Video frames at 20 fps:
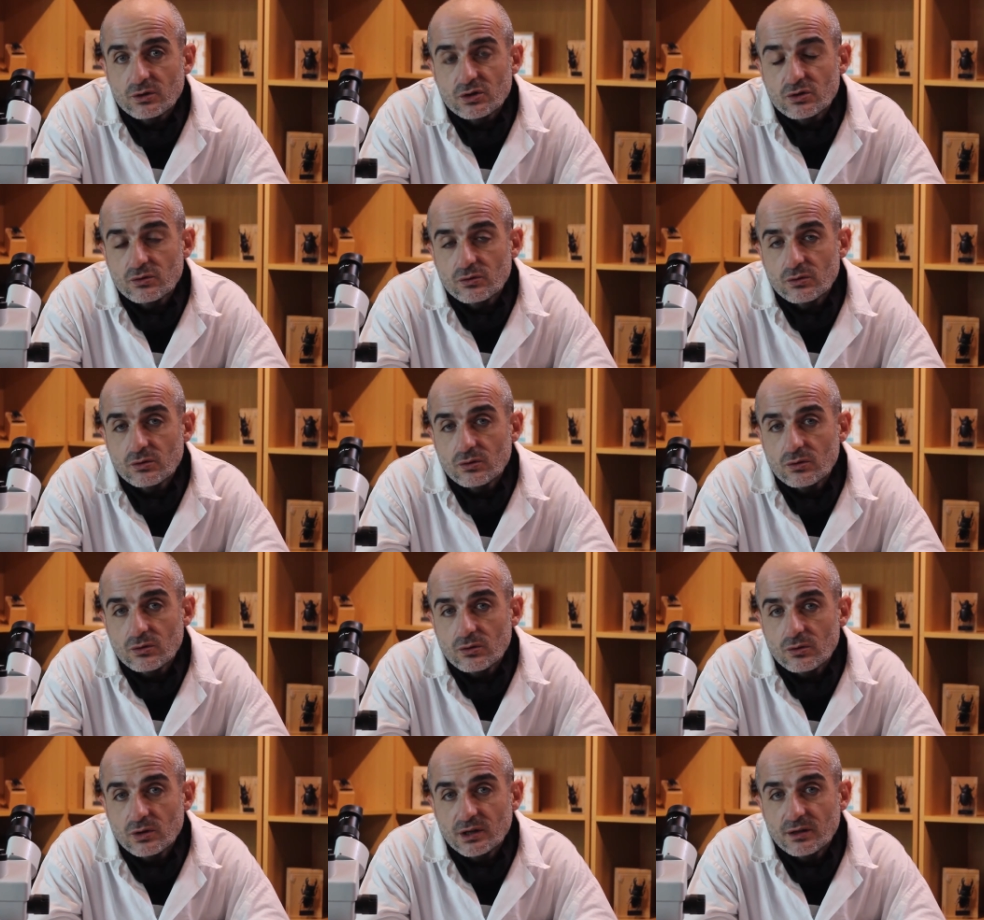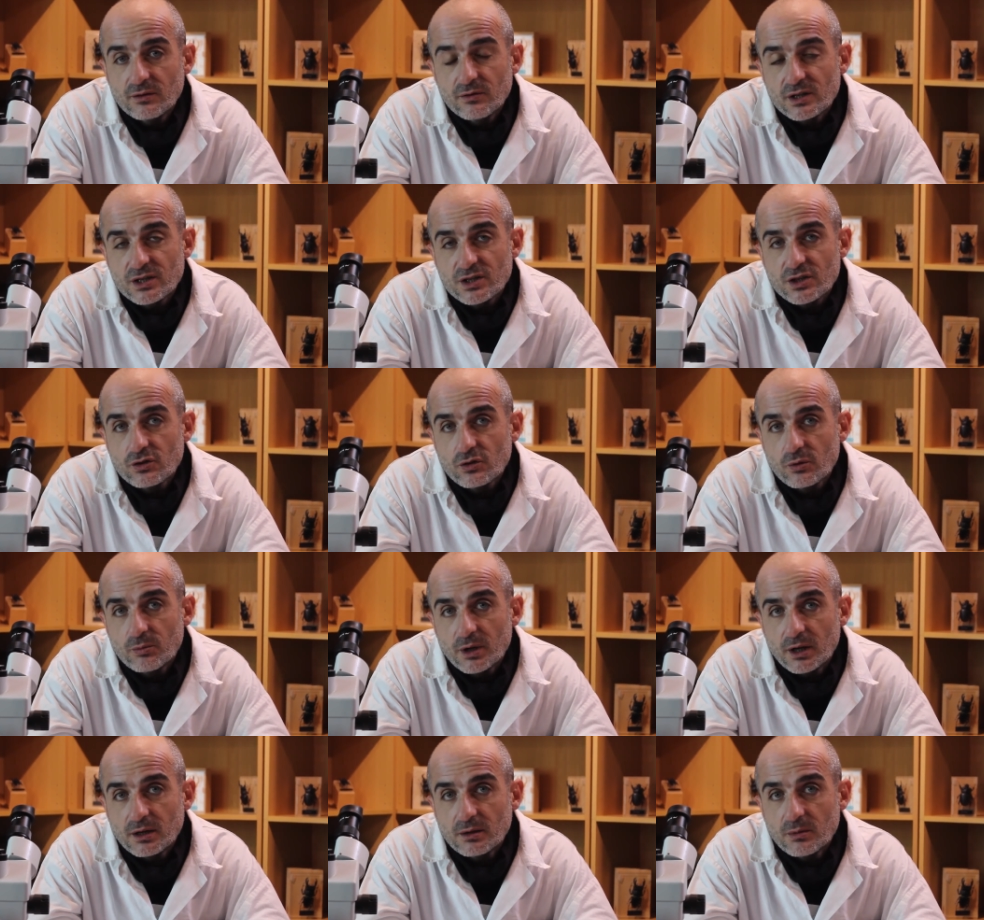sui diversi
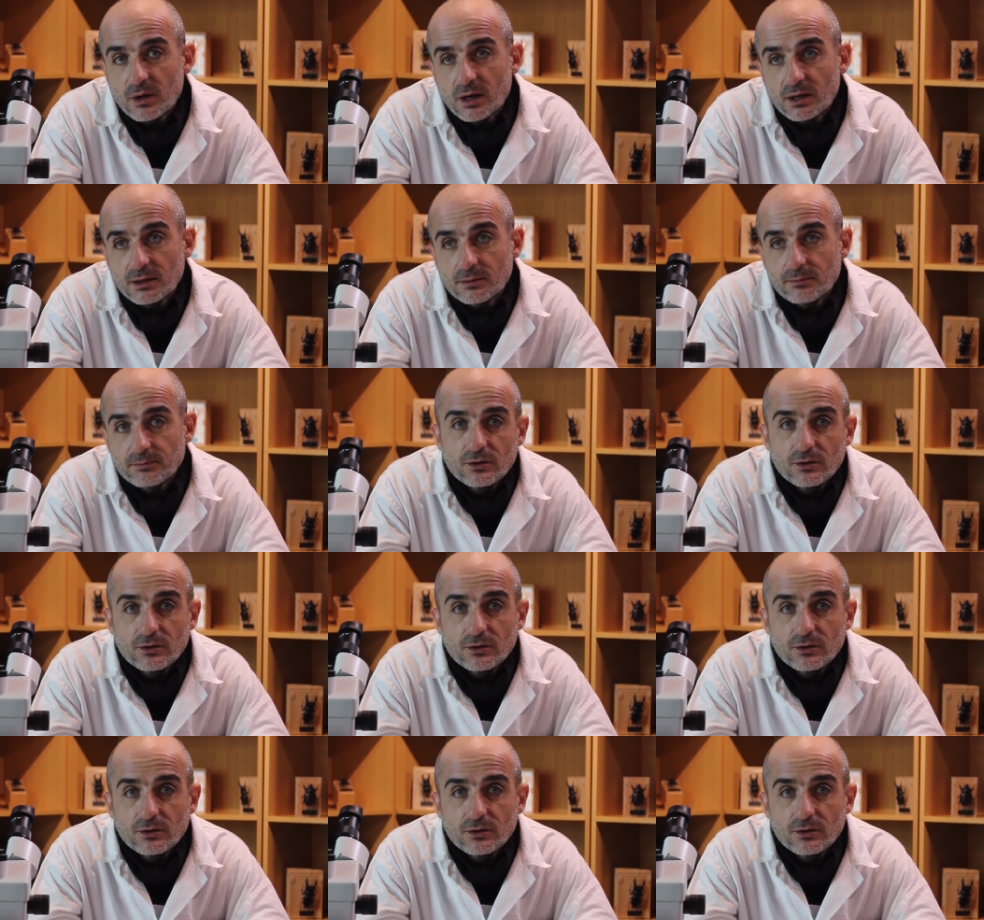gruppi animali,